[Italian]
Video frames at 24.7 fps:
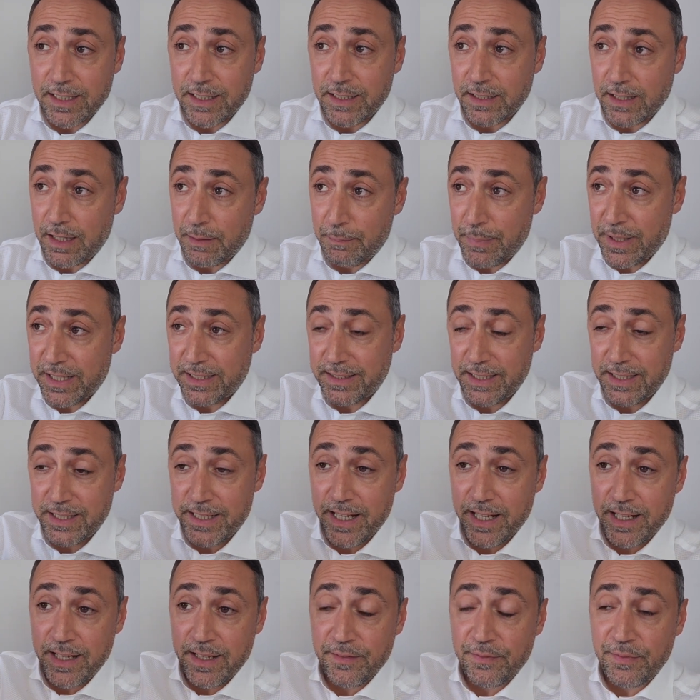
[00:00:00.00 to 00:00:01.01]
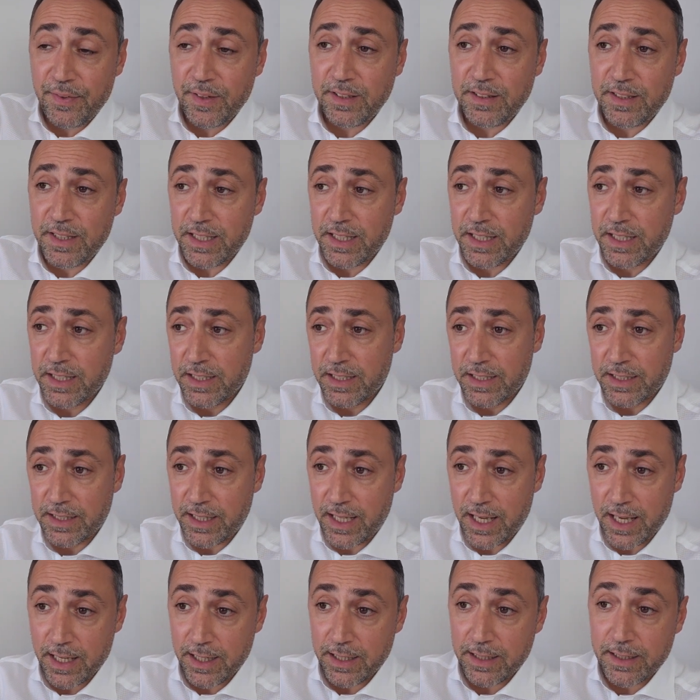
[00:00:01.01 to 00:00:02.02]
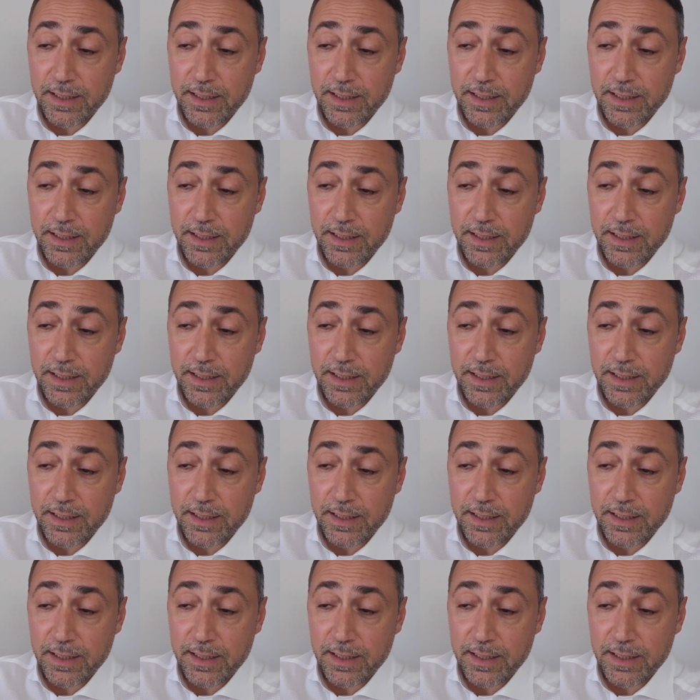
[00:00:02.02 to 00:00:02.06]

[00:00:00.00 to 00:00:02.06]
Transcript: a parte gli NFT, che,